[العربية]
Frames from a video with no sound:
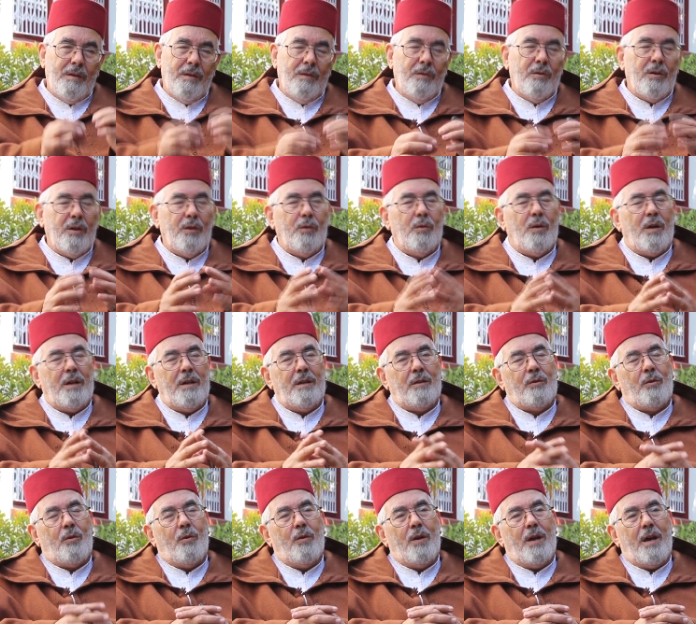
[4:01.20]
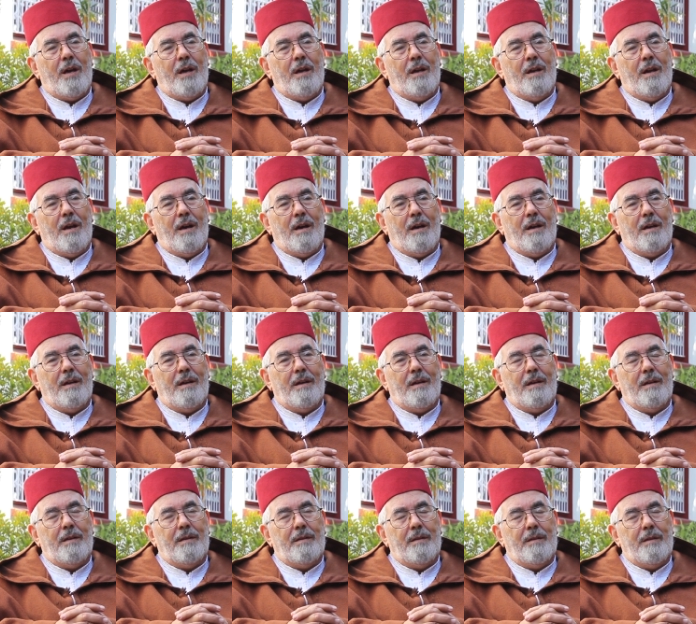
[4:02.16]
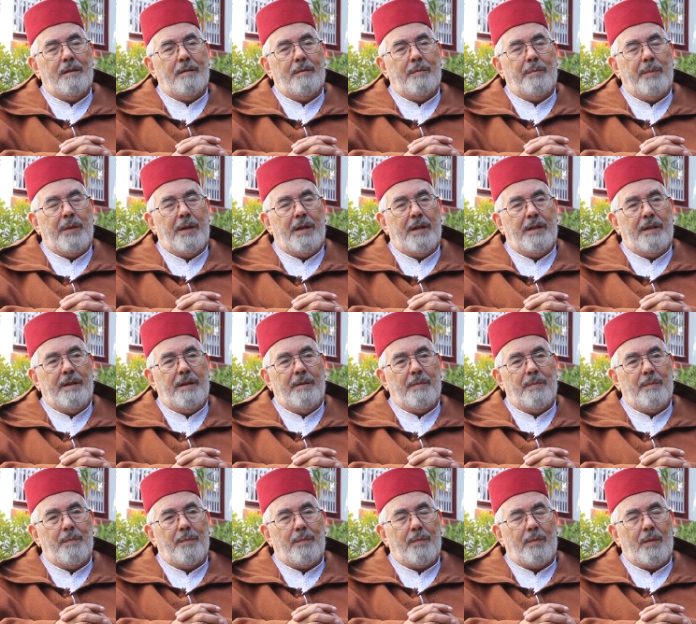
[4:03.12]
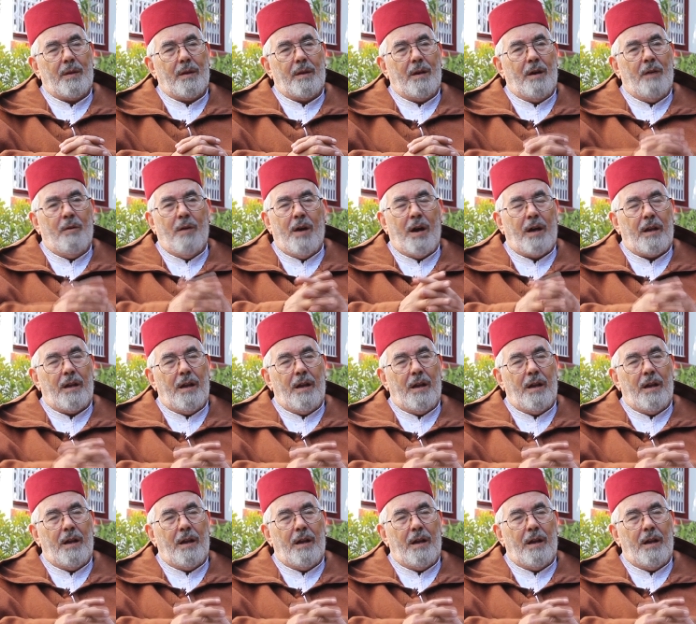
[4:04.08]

يريد أن يدخل إلى بلادهم أو,